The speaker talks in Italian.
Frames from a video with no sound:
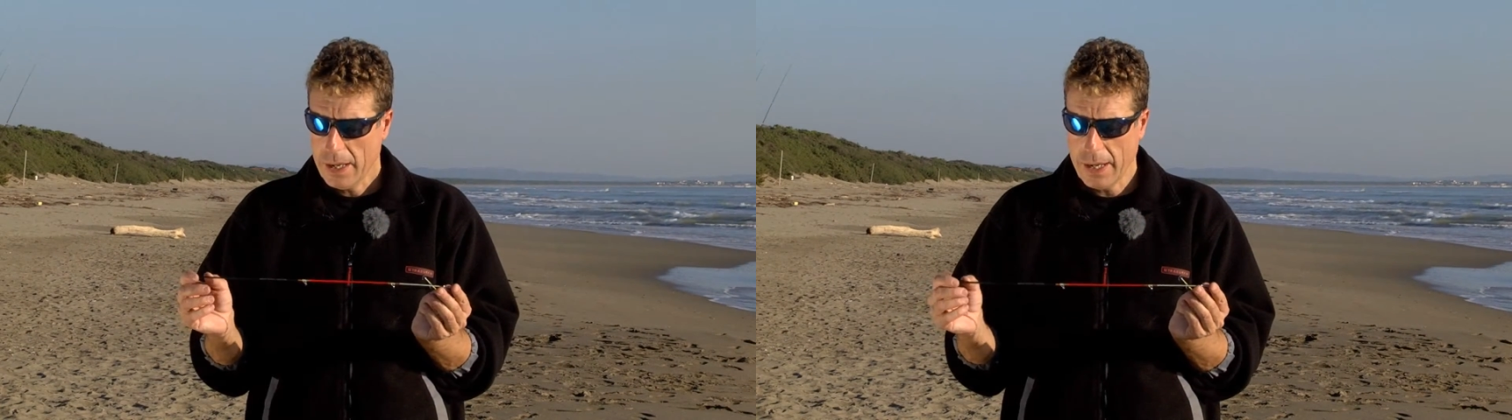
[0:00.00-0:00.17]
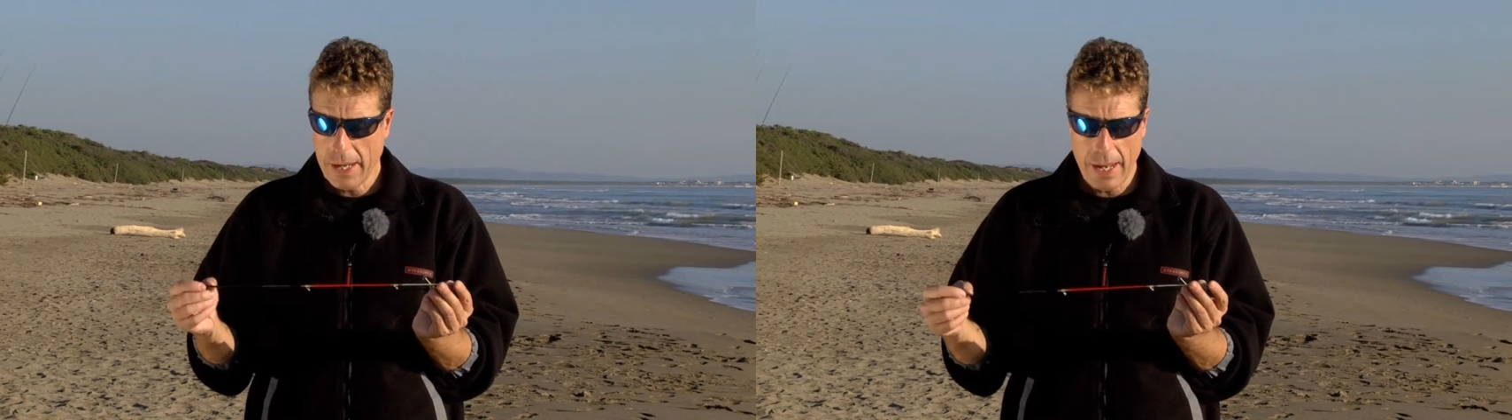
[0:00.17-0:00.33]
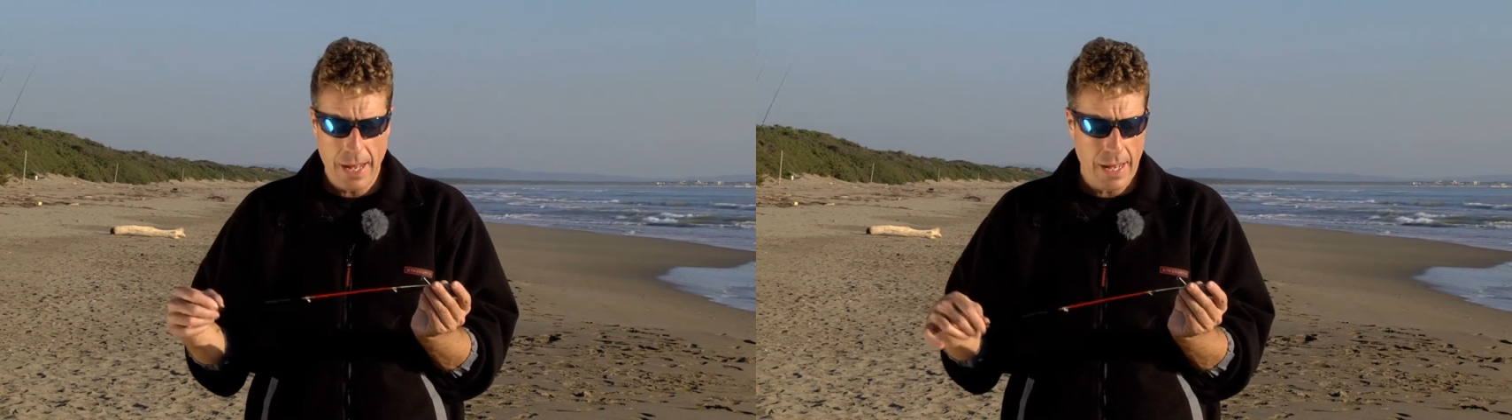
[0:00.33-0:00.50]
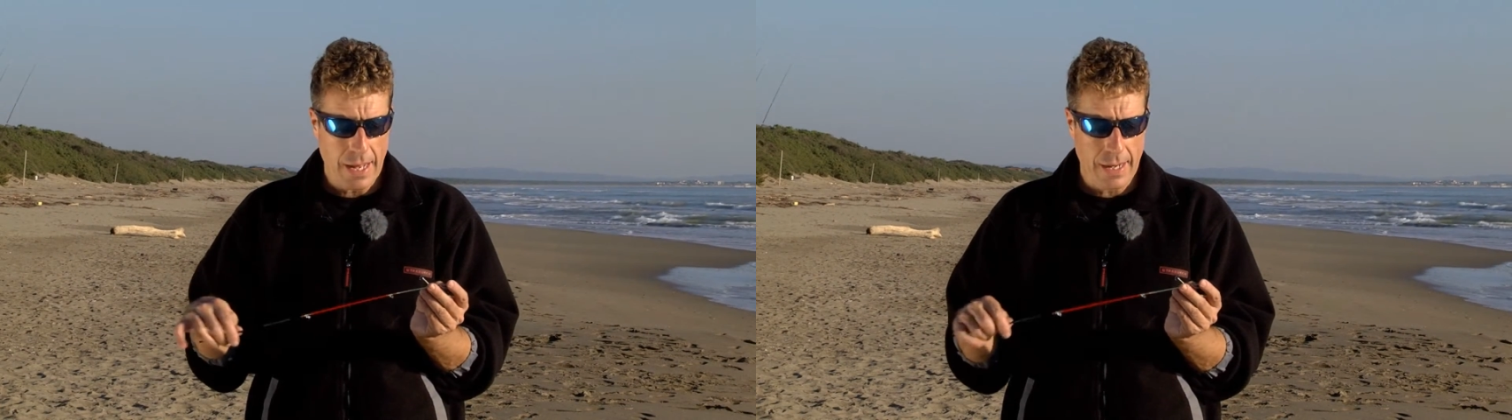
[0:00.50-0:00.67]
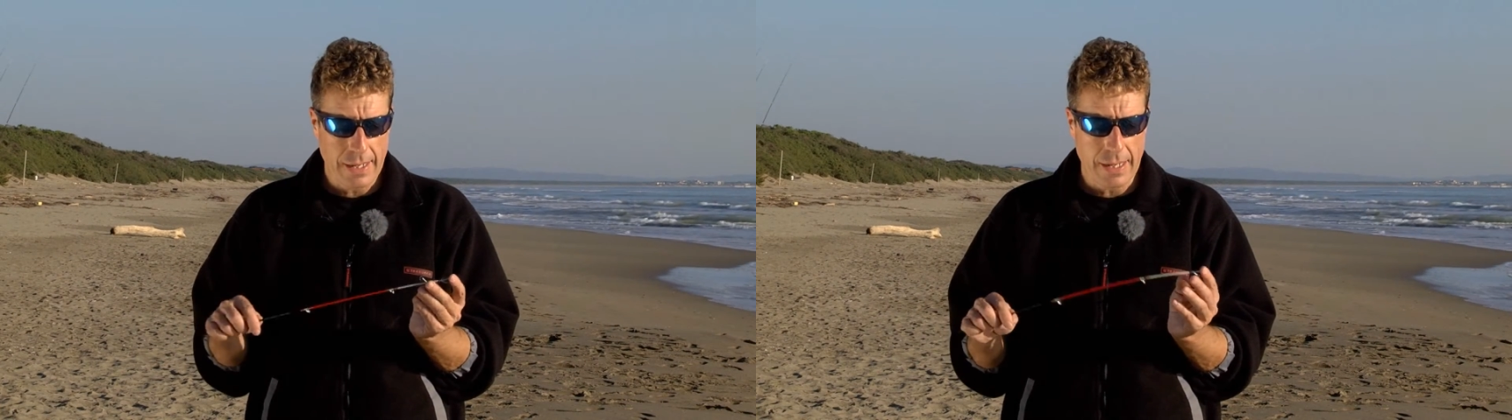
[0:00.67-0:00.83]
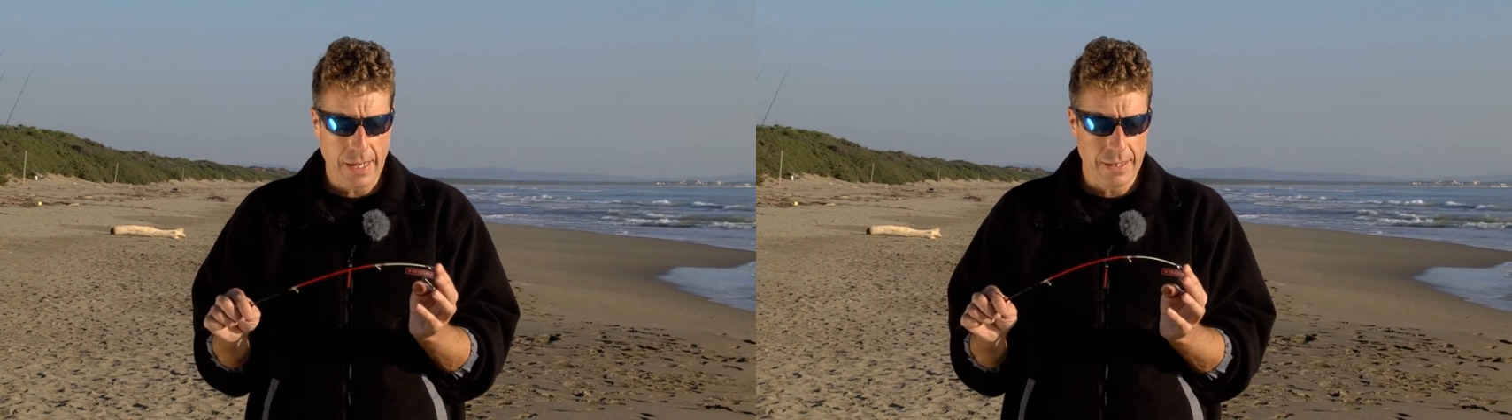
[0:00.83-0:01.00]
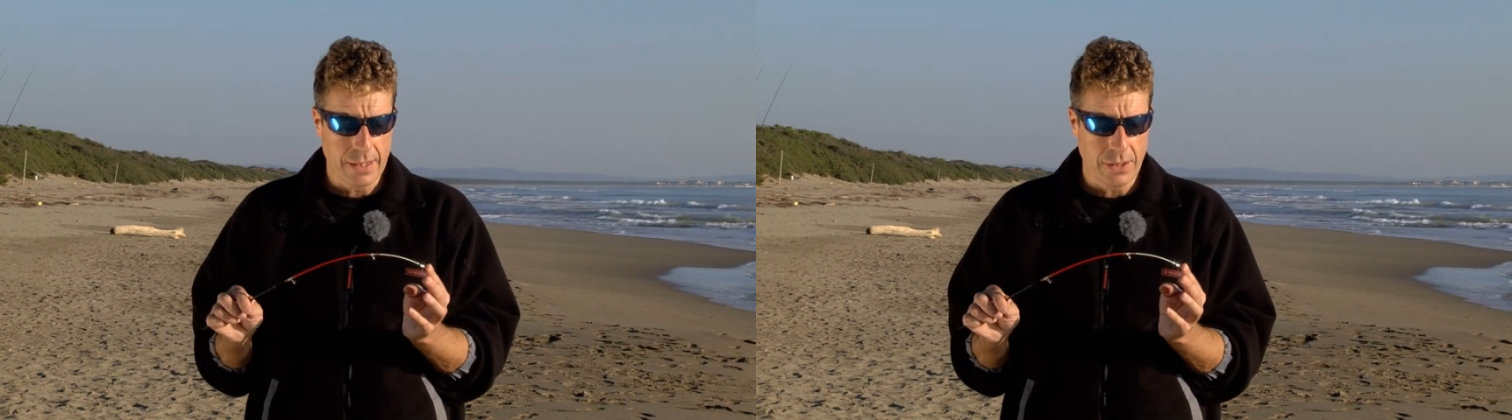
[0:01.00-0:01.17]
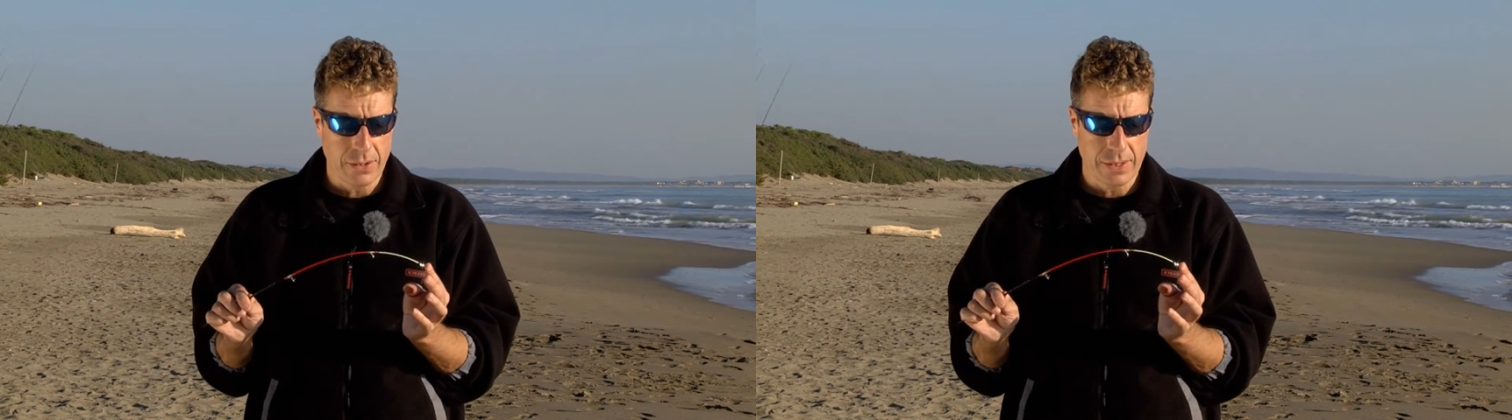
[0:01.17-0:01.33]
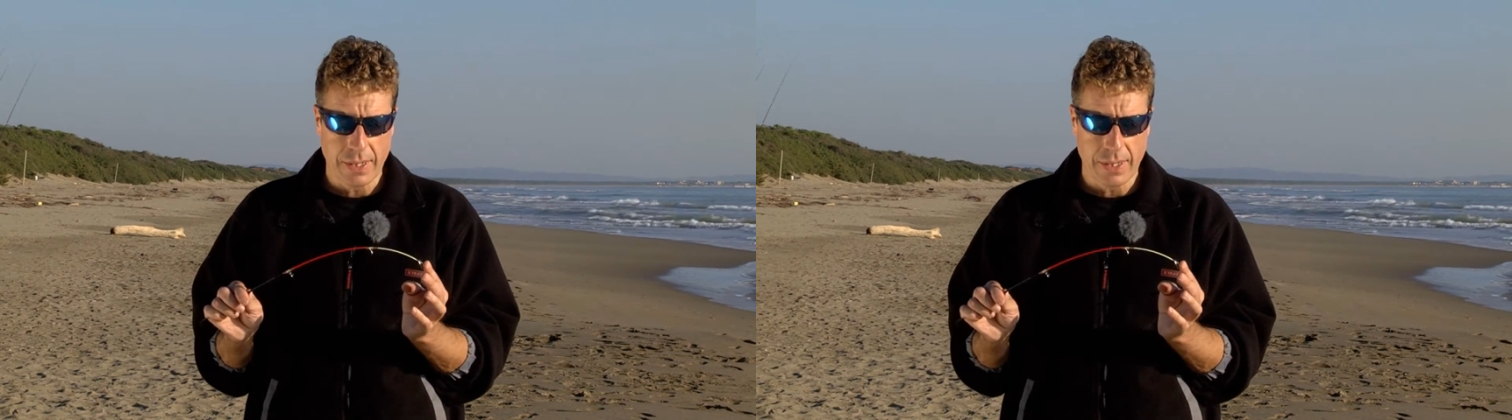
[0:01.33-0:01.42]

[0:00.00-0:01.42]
che è anellata con